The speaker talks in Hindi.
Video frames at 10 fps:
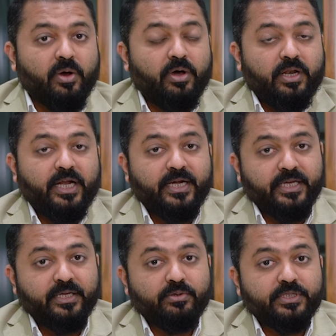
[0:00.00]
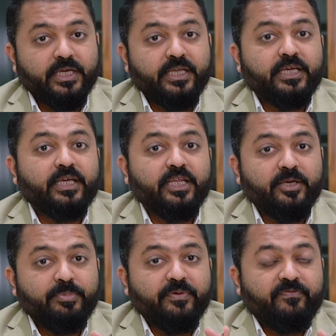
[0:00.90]
और लेटरिन को जाने के
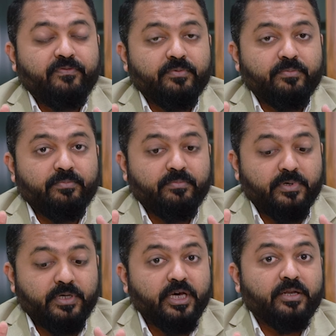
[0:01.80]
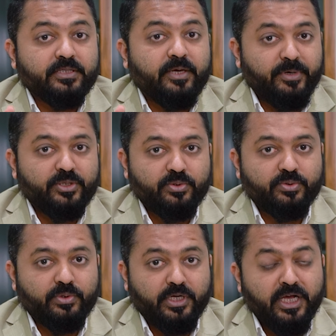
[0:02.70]
लिए भी डर सा
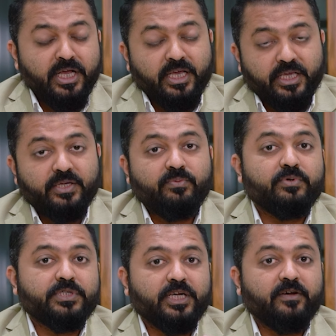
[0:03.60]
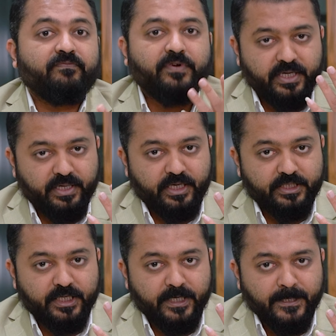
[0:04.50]
महसूस होना कि वो जगह फट ना
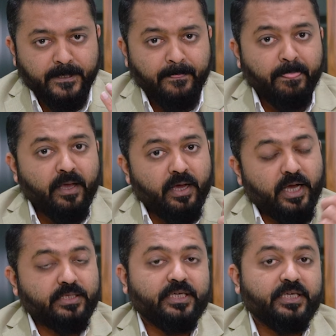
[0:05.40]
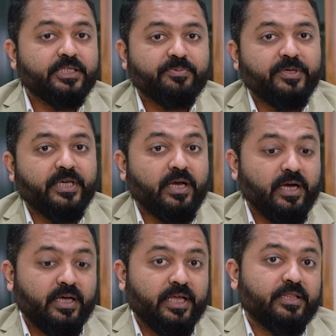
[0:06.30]
जाए अच्छा इसमें
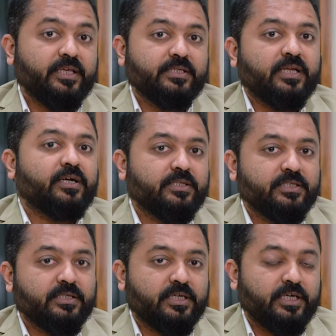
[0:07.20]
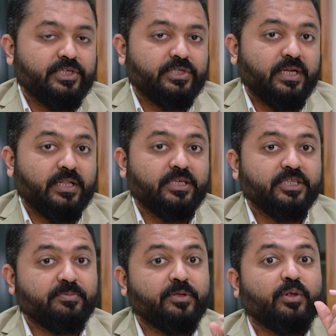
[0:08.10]
अगर एक तीसरा कंडीशन आता है
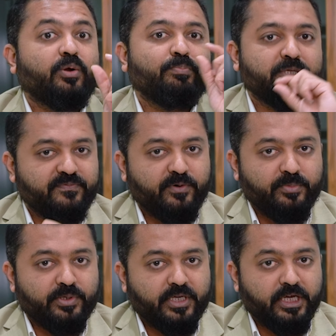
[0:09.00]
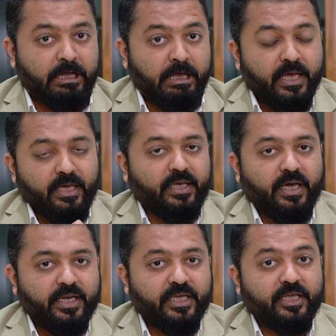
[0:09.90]
जिसमें थ्रोम्बस फॉर्म होता है
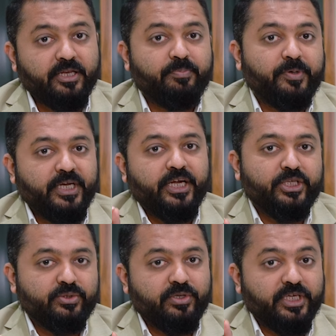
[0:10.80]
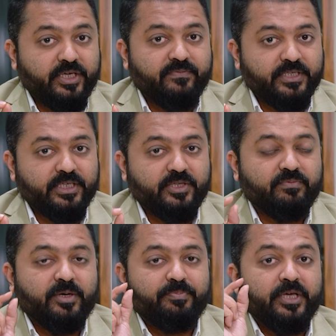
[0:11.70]
यानी कि रिपीटेड इंजुरी की वजह से
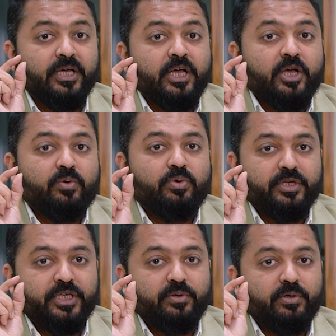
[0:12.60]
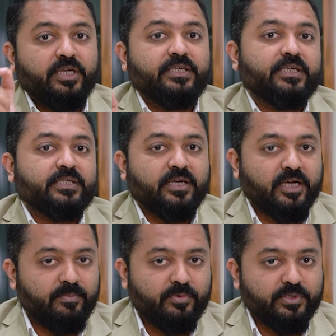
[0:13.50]
वहाँ पे खून की गुठली जैसा
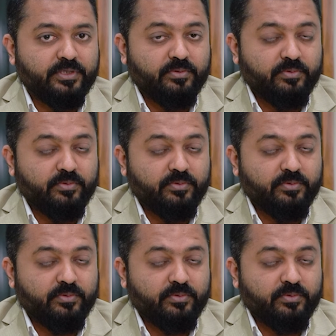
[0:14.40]
काम हो